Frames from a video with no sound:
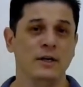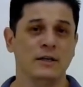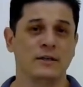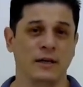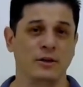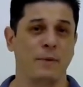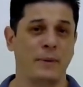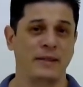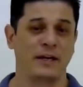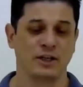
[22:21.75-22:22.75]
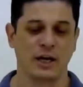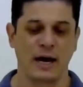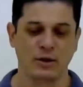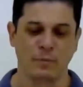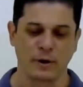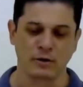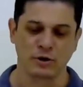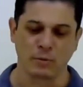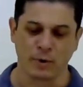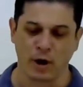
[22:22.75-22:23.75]
sendo apedrejado pelo
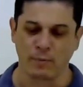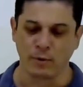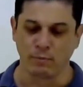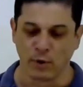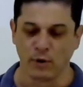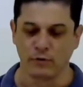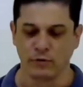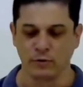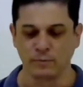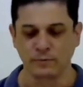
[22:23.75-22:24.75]
seu próprio povo.